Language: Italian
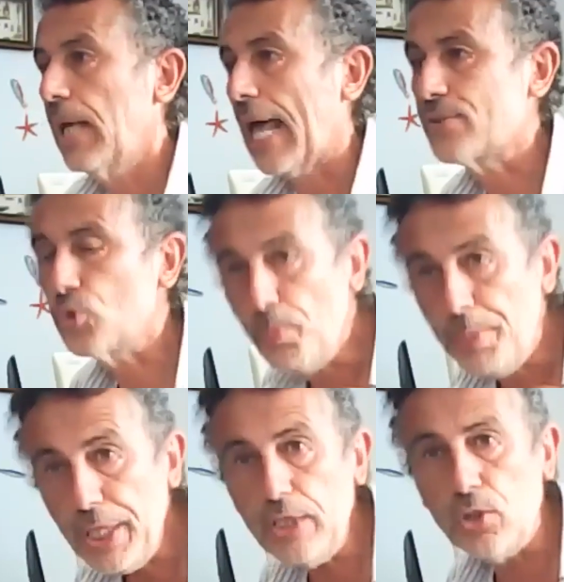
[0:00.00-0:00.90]
ha
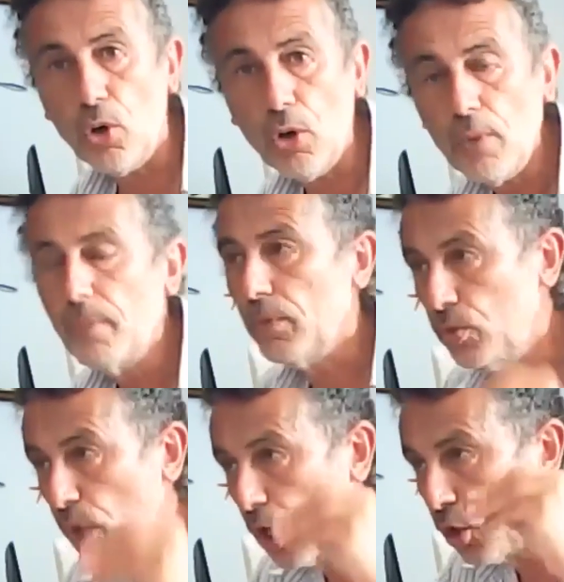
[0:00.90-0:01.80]
subito
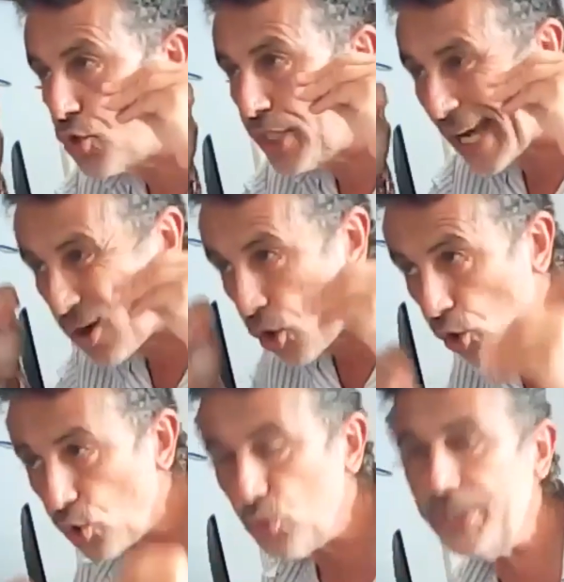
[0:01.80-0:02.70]
in una logica
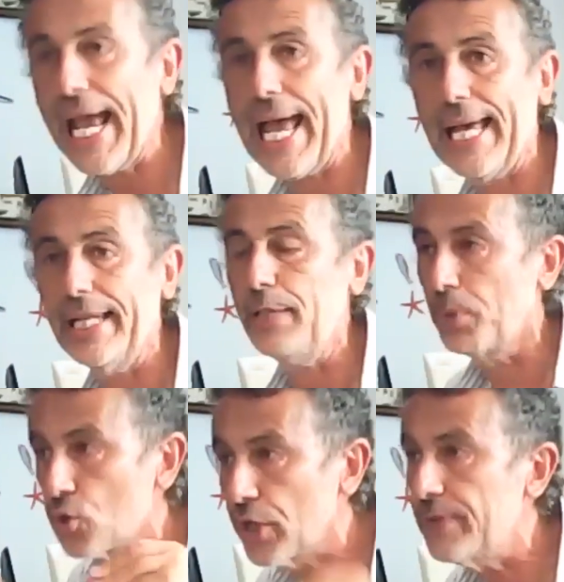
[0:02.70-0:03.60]
coloniale i
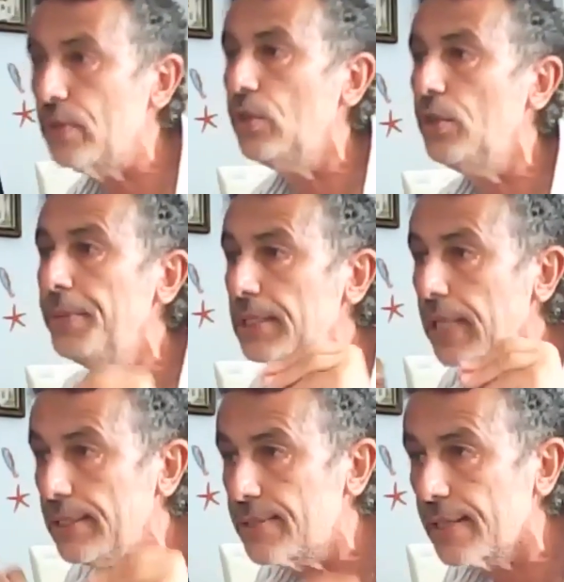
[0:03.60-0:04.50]
processi di
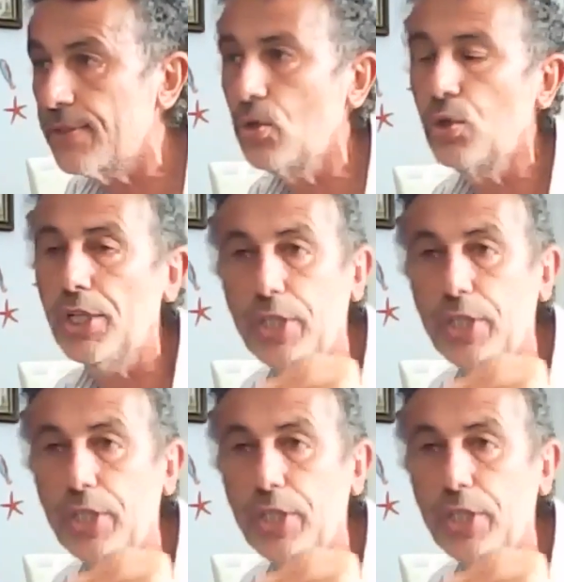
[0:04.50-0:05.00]
militarizzazione,